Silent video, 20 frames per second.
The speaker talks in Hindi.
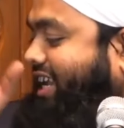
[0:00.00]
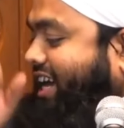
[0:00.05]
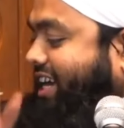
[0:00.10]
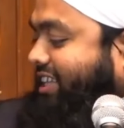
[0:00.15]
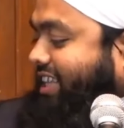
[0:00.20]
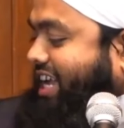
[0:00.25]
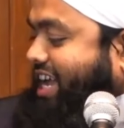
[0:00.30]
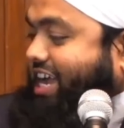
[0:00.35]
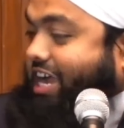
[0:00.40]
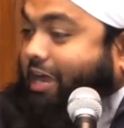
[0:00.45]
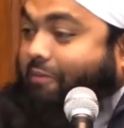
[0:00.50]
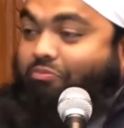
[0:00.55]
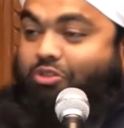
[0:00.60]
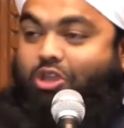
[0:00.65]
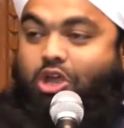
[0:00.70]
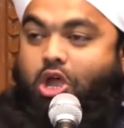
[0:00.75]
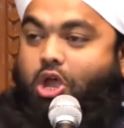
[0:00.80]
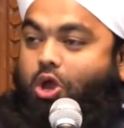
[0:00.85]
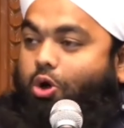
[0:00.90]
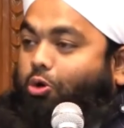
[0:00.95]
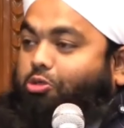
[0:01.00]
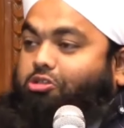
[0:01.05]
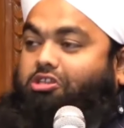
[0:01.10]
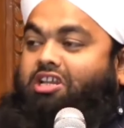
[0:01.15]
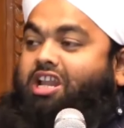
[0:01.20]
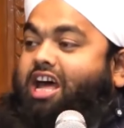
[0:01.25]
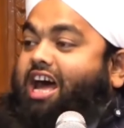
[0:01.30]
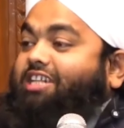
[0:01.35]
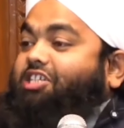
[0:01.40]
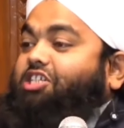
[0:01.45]
लगता है
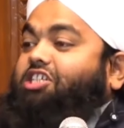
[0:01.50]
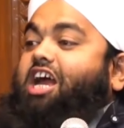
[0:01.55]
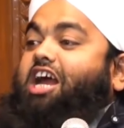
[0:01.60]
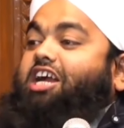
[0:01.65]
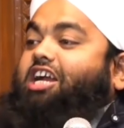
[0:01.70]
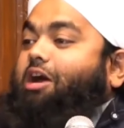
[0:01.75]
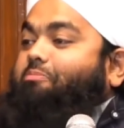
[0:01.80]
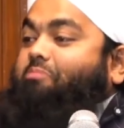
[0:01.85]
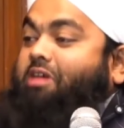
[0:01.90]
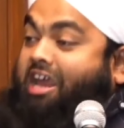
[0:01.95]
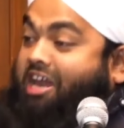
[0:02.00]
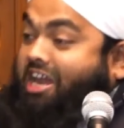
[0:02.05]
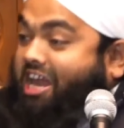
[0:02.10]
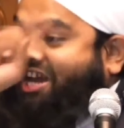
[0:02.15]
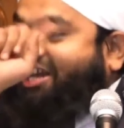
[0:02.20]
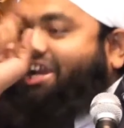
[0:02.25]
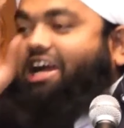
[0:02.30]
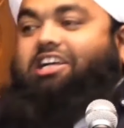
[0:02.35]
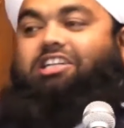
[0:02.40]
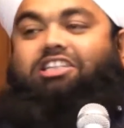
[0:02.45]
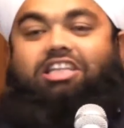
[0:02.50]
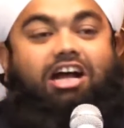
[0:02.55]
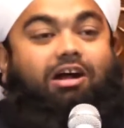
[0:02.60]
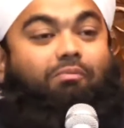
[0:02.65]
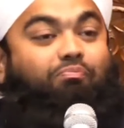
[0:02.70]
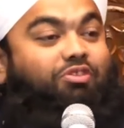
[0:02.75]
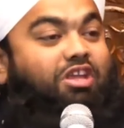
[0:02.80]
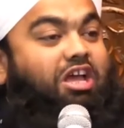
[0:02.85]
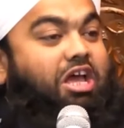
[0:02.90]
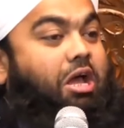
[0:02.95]
उतना अच्छा कभी नहीं लगता
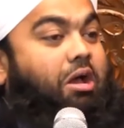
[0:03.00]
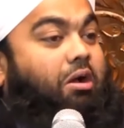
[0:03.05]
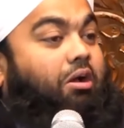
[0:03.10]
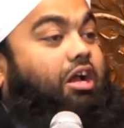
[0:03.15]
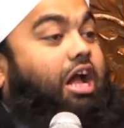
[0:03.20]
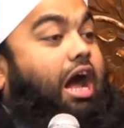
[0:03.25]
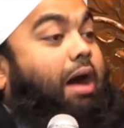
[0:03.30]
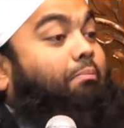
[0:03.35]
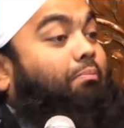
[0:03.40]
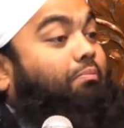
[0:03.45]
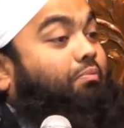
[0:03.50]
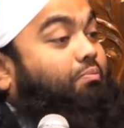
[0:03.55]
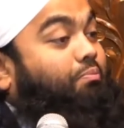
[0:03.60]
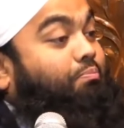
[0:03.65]
गम